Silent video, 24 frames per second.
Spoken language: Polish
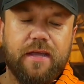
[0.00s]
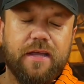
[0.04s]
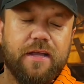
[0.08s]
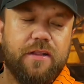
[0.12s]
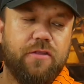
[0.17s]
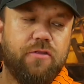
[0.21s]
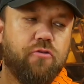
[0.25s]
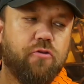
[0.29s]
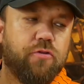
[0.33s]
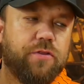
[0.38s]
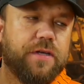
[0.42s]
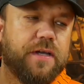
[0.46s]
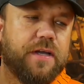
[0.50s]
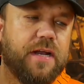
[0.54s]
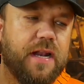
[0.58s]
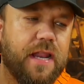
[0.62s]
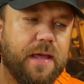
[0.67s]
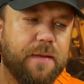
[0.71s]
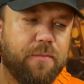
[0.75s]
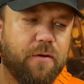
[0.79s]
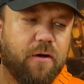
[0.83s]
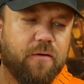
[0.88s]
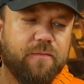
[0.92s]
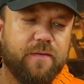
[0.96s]
nuty
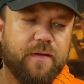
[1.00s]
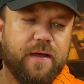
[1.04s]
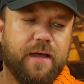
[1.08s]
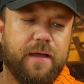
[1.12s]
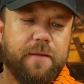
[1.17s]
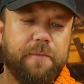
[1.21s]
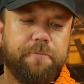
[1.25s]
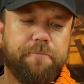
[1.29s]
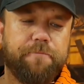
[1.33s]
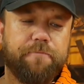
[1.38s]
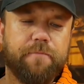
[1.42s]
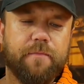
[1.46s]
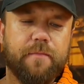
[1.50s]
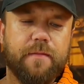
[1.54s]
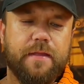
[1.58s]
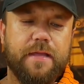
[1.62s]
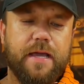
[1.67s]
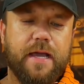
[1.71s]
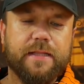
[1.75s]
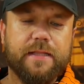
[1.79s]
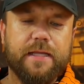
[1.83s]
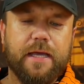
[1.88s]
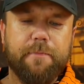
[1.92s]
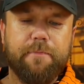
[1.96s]
chlebowe,
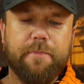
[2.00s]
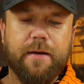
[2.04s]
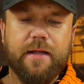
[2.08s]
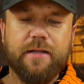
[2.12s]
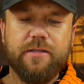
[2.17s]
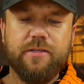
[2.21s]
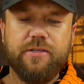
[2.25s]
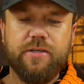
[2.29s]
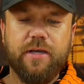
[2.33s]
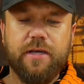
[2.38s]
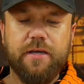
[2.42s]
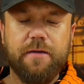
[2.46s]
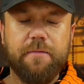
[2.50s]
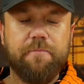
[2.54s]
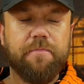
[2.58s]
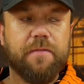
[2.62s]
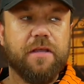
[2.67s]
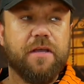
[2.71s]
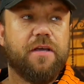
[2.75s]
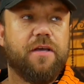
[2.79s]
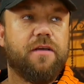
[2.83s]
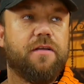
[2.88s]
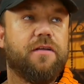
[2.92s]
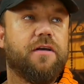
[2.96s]
jak najbardziej,
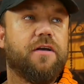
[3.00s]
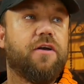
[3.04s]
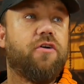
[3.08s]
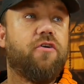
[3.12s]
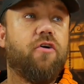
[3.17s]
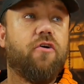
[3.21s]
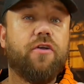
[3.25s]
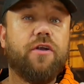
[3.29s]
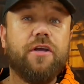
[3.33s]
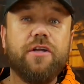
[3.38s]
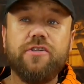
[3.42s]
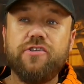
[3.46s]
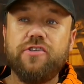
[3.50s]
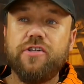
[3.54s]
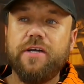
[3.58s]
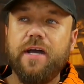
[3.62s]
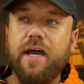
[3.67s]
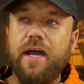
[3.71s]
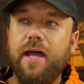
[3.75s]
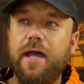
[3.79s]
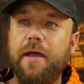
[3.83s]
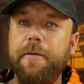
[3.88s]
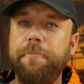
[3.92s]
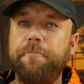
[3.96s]

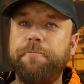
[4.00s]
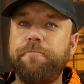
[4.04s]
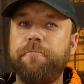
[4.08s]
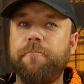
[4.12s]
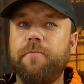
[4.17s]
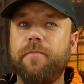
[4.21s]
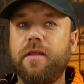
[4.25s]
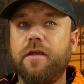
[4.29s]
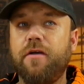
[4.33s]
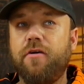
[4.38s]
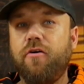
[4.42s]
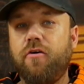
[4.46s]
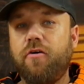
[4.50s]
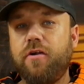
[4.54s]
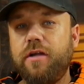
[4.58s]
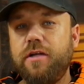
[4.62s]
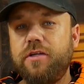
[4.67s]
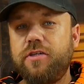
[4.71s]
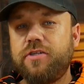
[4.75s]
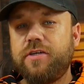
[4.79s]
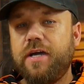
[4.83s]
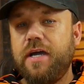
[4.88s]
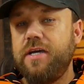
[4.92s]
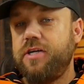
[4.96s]
goryczka,
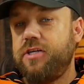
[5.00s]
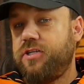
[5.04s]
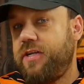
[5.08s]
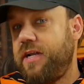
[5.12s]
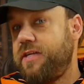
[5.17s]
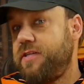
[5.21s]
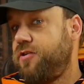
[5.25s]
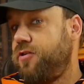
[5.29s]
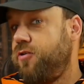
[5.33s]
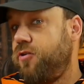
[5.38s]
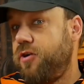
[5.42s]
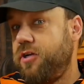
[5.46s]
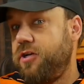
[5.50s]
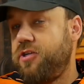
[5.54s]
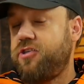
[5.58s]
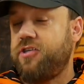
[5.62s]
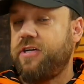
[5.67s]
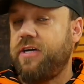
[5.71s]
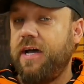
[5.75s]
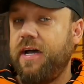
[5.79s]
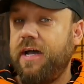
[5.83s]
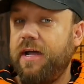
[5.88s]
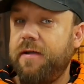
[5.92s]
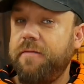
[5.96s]
goryczka, jeszcze raz
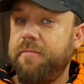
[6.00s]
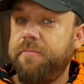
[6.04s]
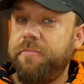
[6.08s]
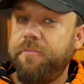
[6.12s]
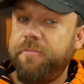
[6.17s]
goryczka.